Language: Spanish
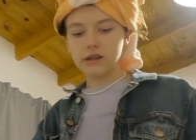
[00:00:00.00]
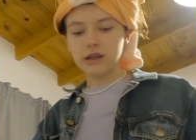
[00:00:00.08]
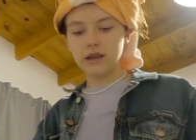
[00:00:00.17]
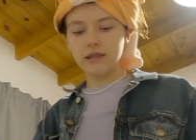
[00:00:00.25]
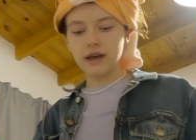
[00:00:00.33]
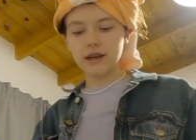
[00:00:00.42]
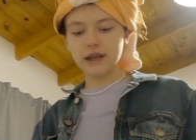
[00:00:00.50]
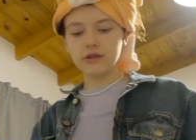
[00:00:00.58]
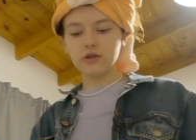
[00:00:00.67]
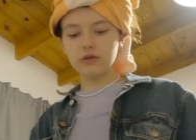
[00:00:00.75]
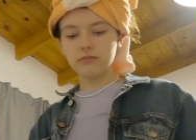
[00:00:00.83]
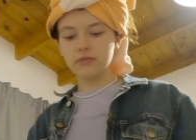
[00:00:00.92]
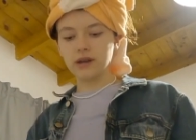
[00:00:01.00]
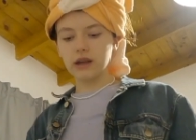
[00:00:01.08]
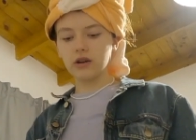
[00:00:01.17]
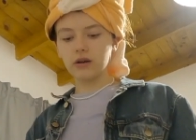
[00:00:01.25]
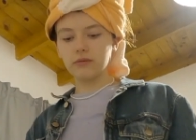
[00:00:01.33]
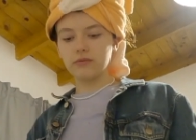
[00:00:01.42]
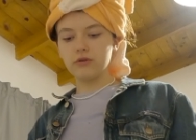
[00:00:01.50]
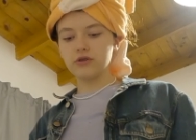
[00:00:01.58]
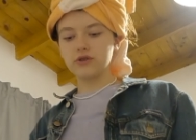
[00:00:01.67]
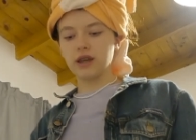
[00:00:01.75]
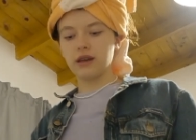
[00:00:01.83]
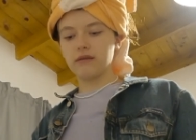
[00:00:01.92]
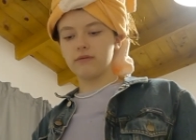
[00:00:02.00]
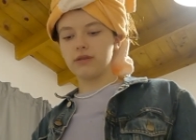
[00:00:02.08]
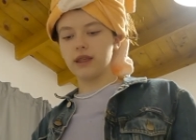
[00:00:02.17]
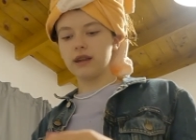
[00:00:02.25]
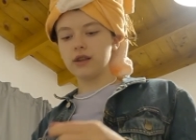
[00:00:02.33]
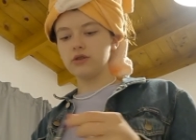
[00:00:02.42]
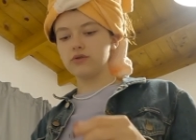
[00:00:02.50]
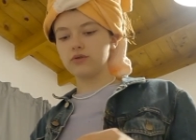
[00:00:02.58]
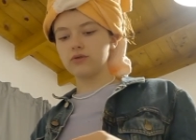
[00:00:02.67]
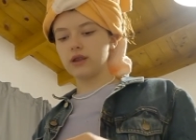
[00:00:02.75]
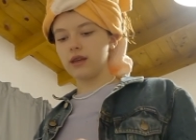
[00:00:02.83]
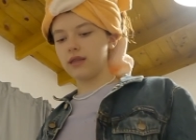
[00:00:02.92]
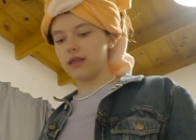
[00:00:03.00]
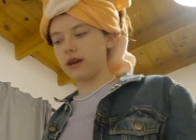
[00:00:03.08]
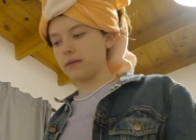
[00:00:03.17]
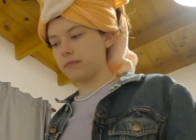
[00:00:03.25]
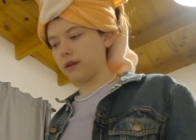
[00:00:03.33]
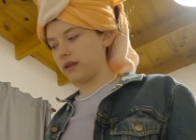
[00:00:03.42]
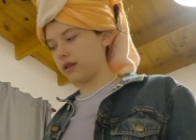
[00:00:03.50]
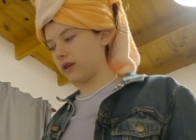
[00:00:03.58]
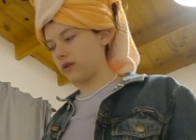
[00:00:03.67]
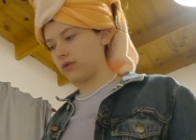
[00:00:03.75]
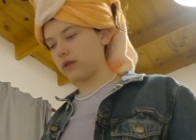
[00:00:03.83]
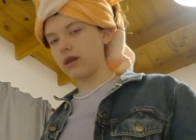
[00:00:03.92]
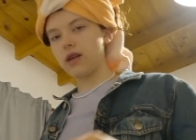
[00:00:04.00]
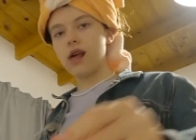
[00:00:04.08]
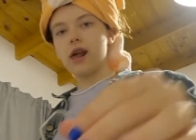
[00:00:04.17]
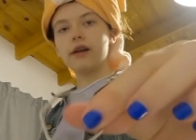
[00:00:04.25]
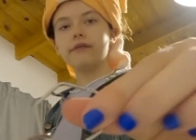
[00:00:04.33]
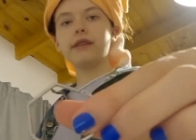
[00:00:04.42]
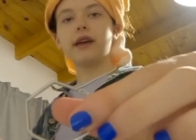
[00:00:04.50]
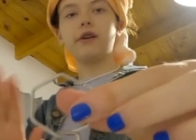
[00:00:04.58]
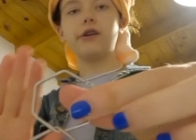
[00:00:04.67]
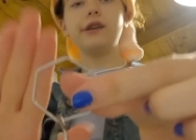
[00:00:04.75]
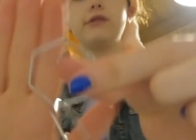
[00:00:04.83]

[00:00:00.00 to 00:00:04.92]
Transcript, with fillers: Y de aritos, creo que, no sé, de aritos ustedes díganme Tengo